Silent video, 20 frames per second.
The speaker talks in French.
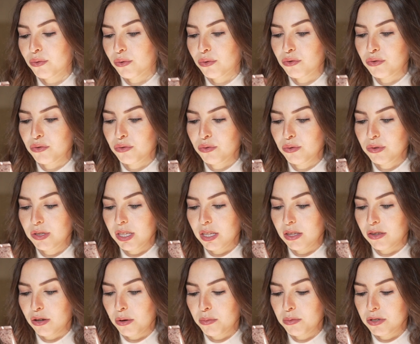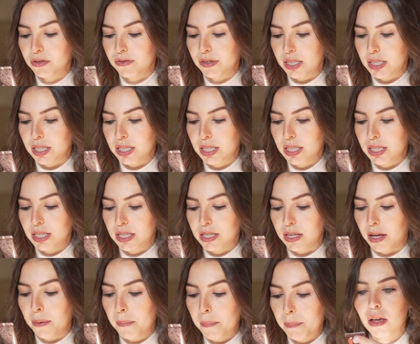Donc du coup c'est top, je vais tester
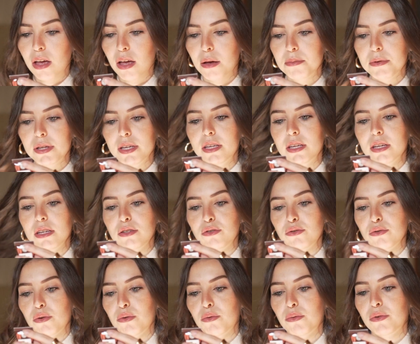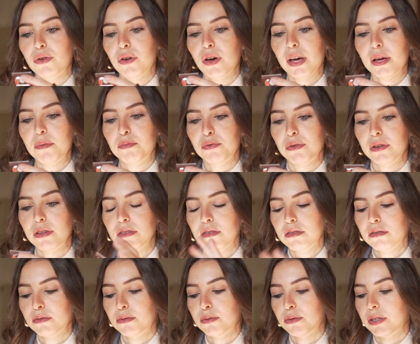ça. Appliquer sur longueur et
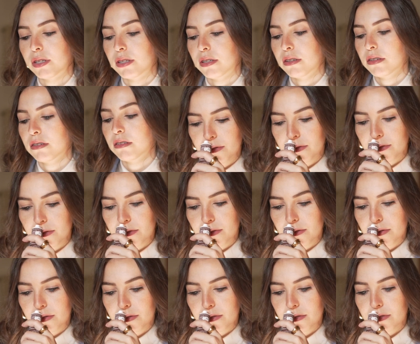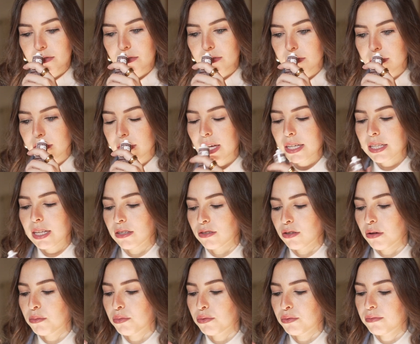pointe. Ok. Ah, ça
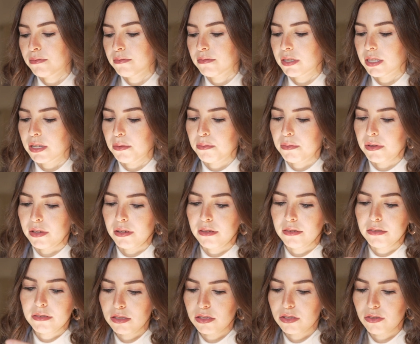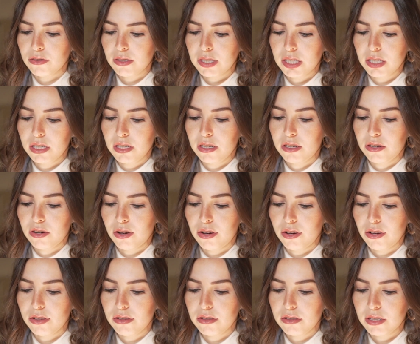sent bon, j'aime bien. Sans
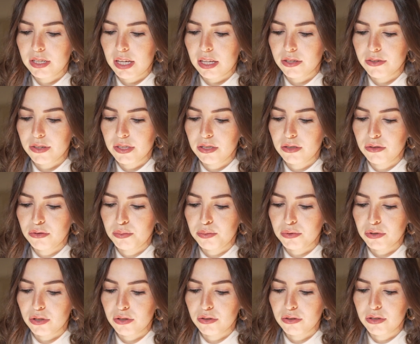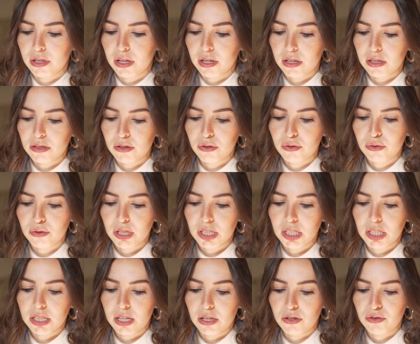silicone, 98% d'ingrédients
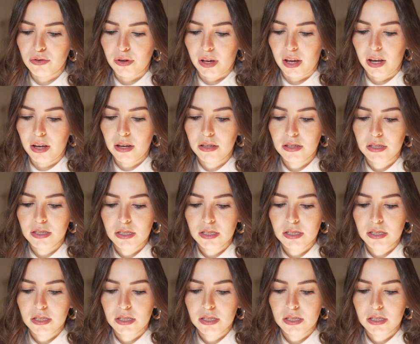d'origine naturelle.